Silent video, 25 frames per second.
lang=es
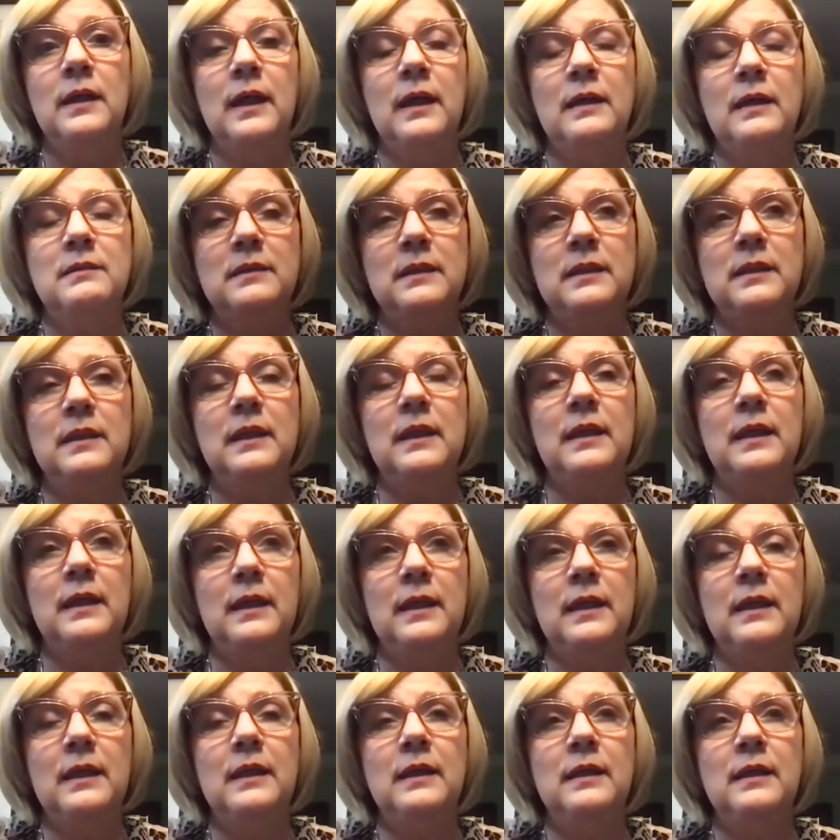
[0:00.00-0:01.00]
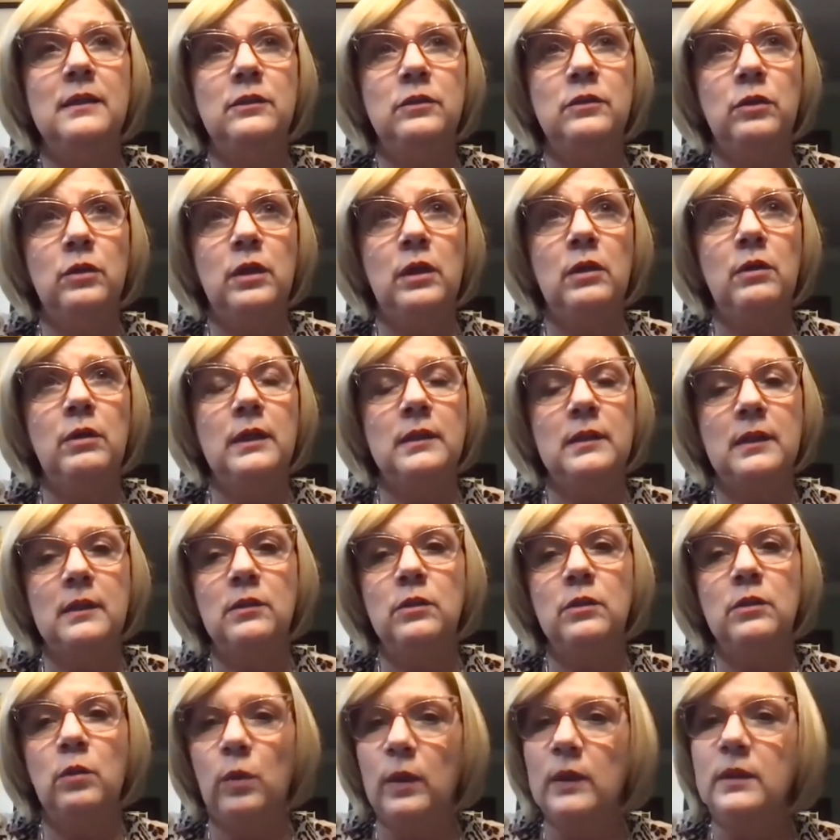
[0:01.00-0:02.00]
Así que yo creo que
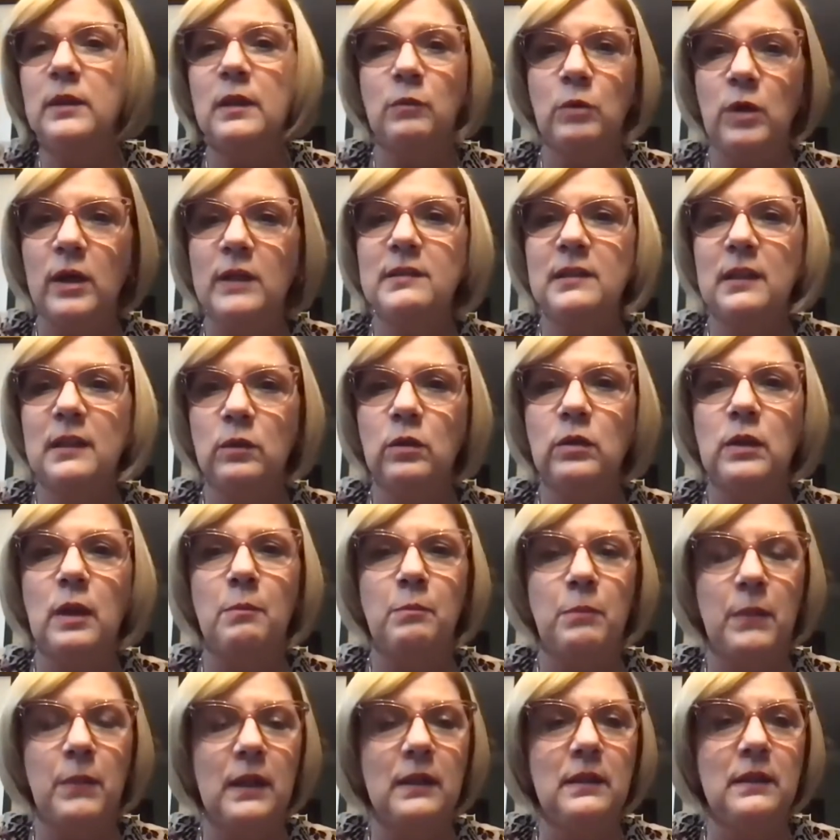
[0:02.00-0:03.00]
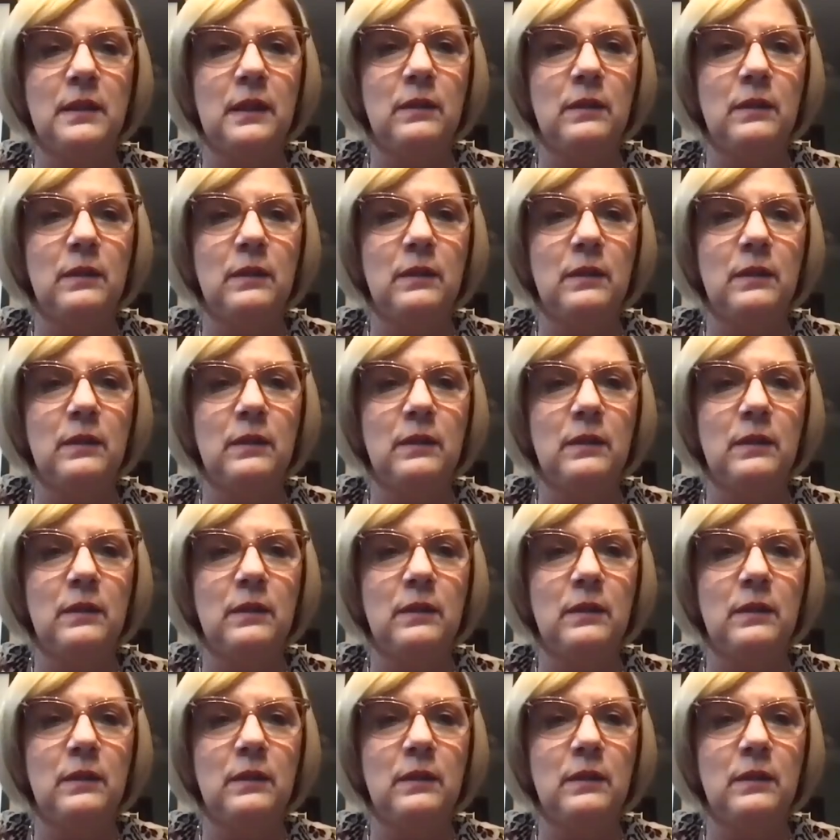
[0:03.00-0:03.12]
no lo estamos haciendo tan mal.